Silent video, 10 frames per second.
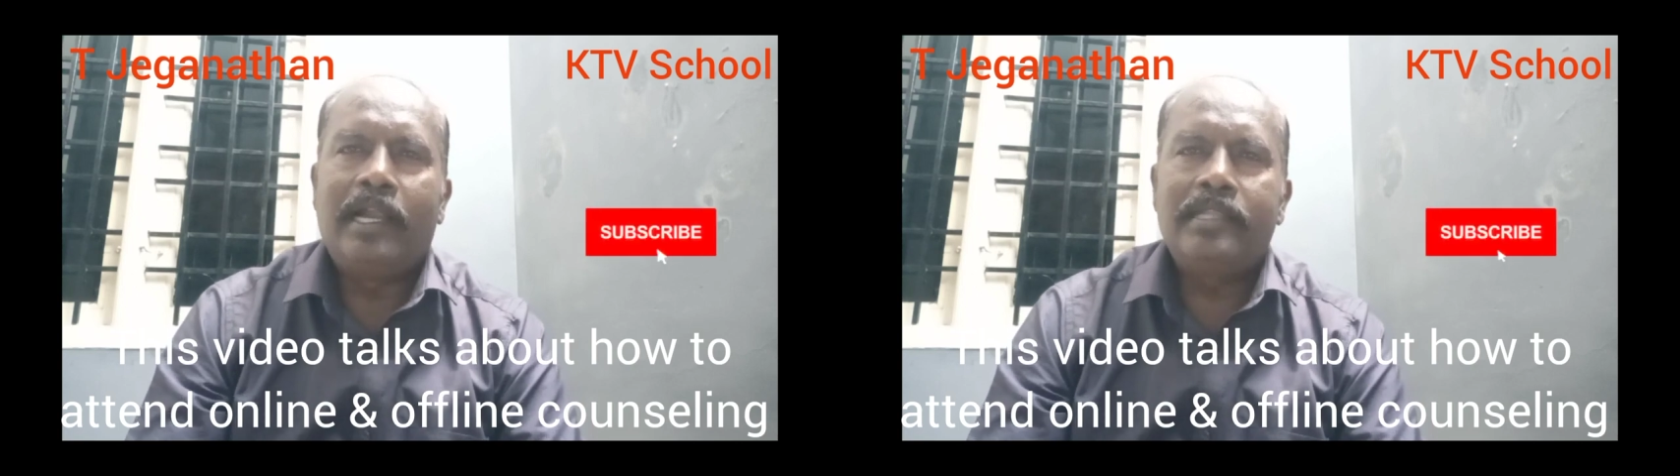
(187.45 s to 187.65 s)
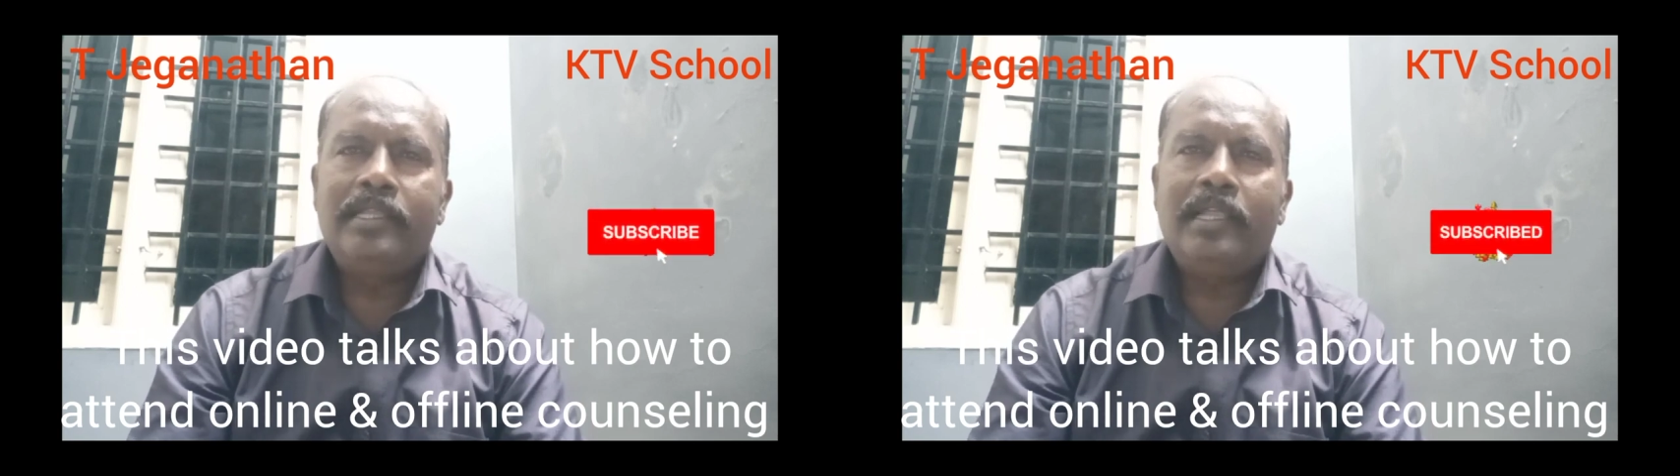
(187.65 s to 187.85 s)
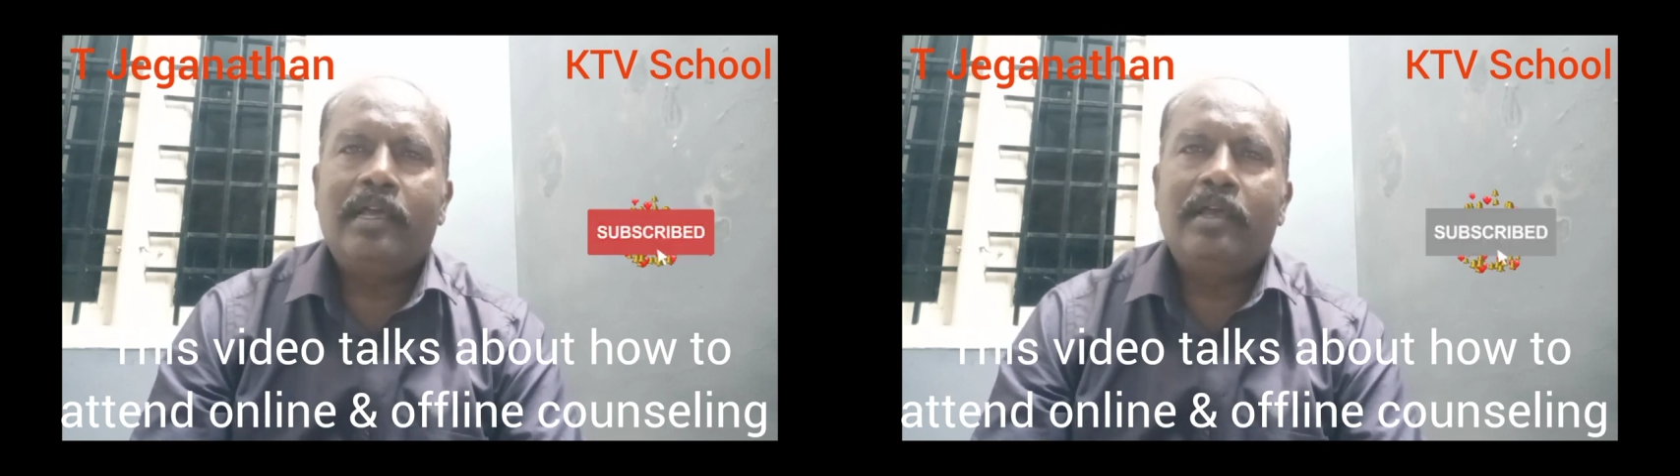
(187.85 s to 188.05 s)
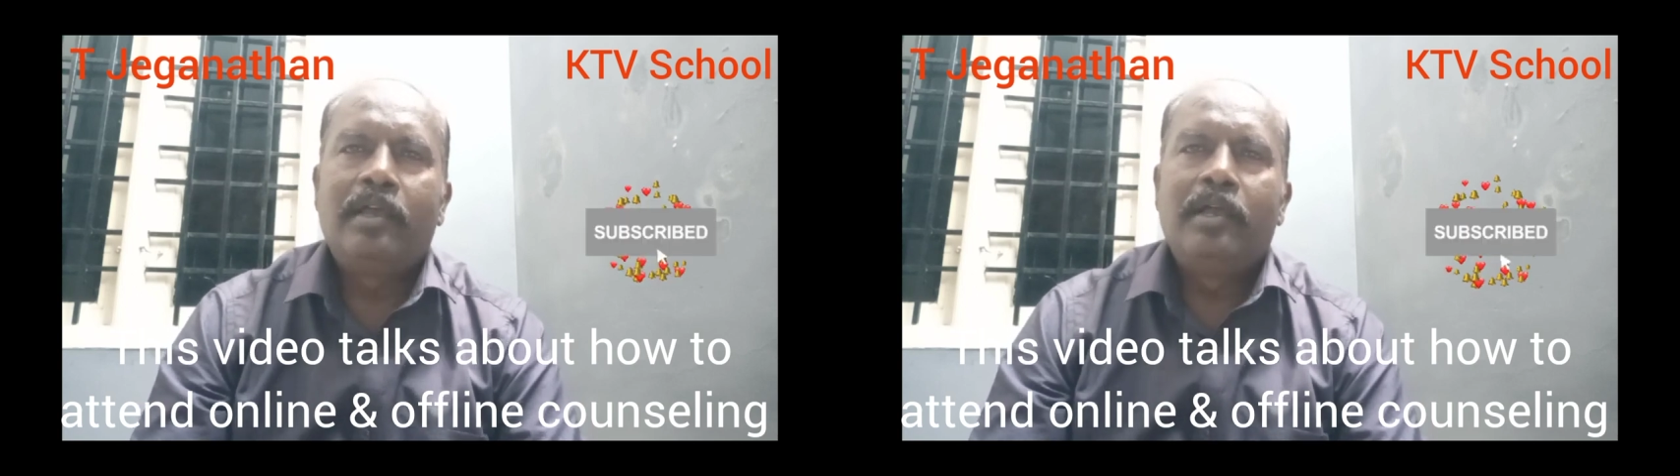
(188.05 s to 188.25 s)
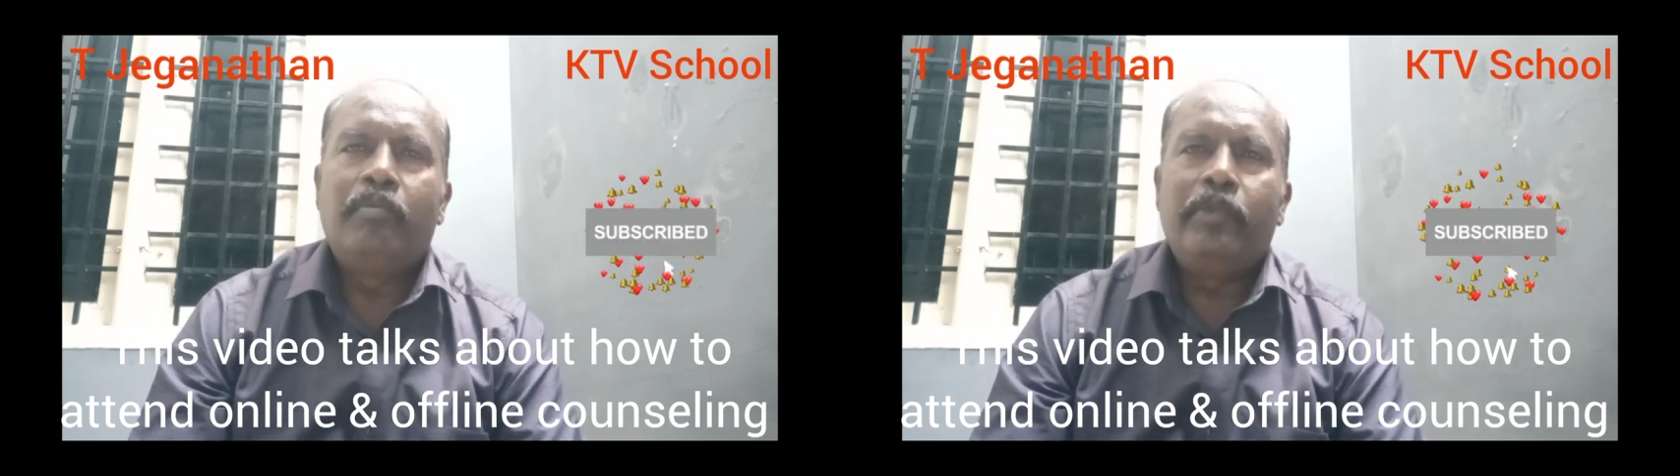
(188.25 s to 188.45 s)
அடுத்ததாக
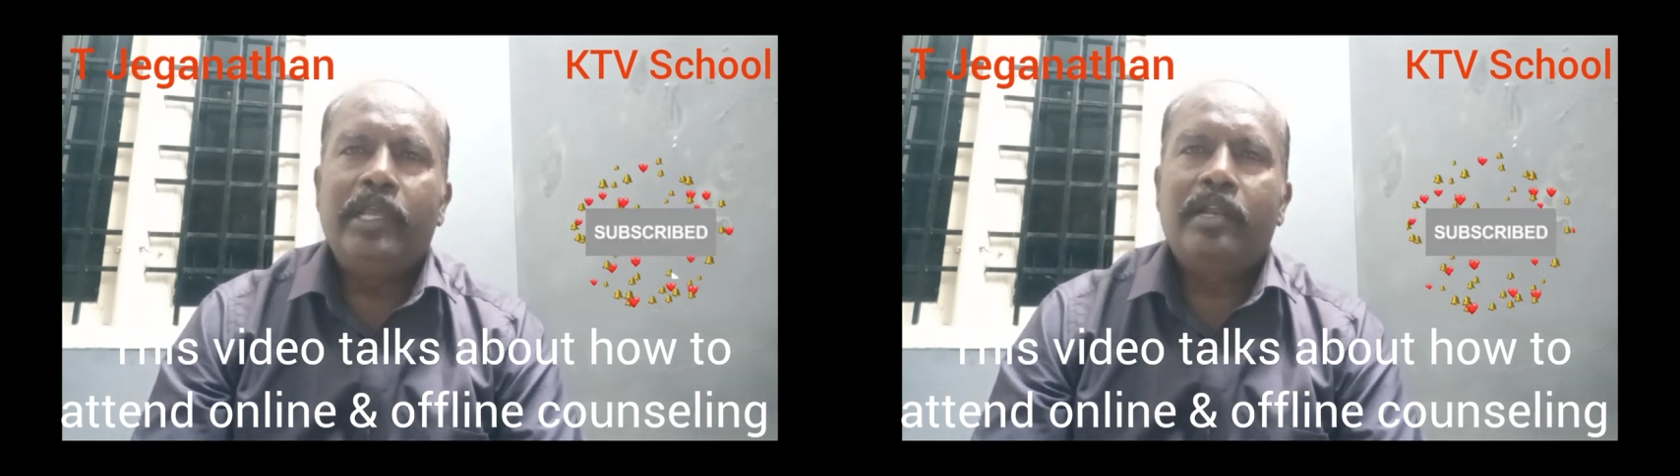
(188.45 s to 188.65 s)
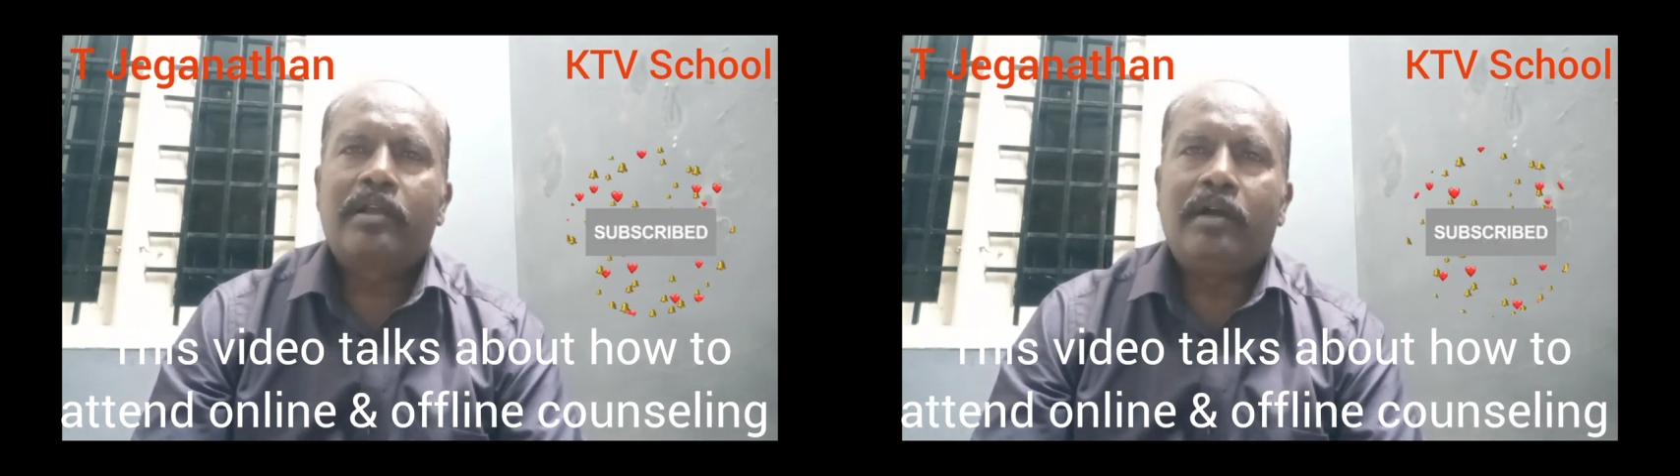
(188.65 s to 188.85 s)
மியர்